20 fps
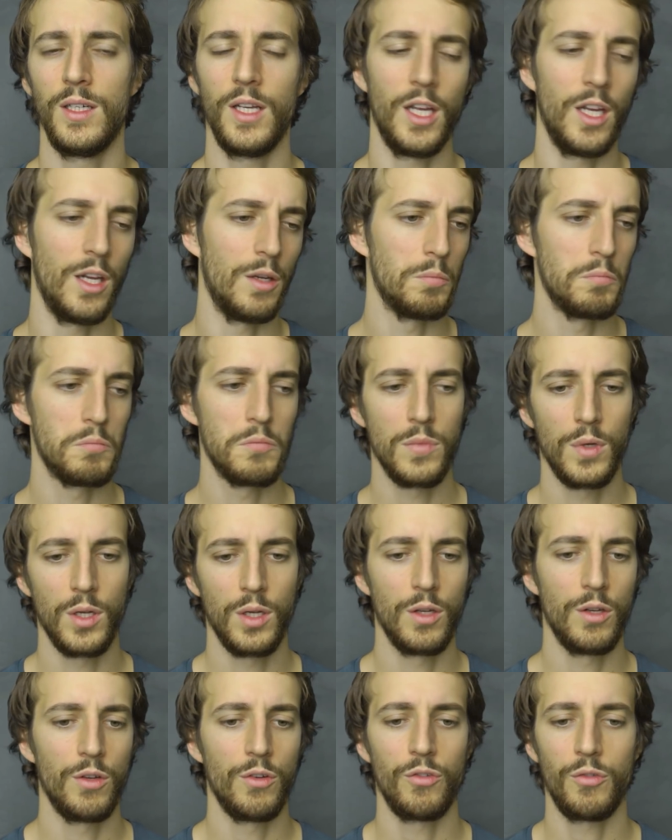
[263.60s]
Et
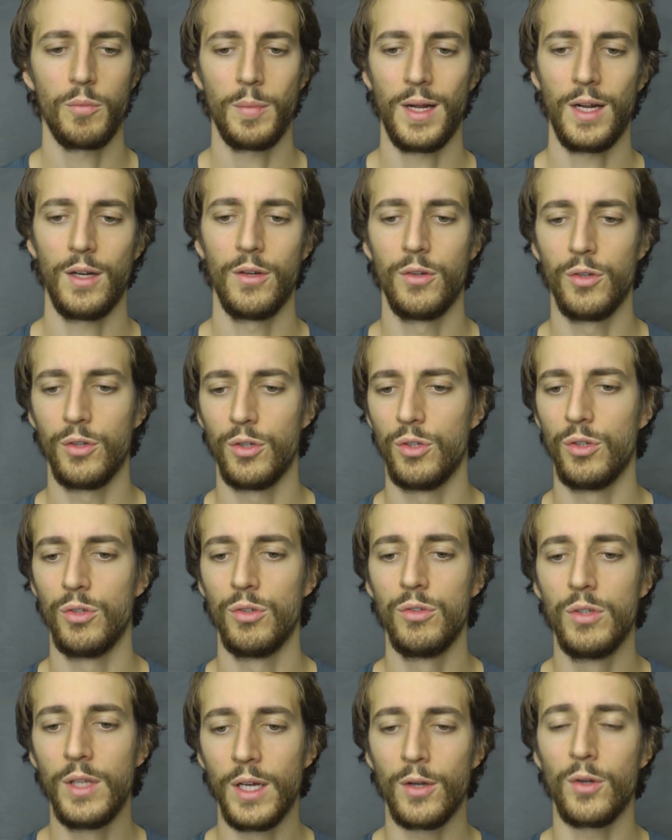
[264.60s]
je
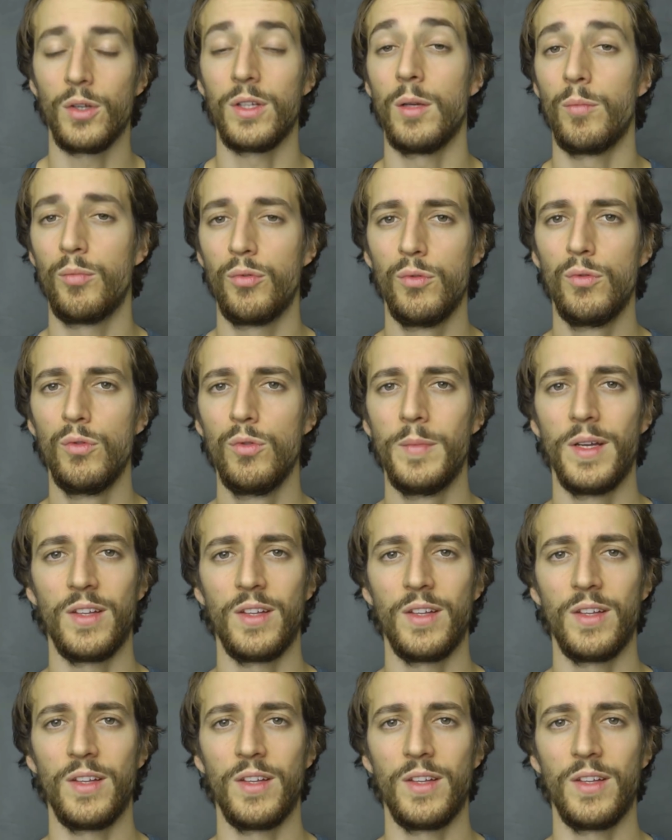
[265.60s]
parle d'un côté plus doux,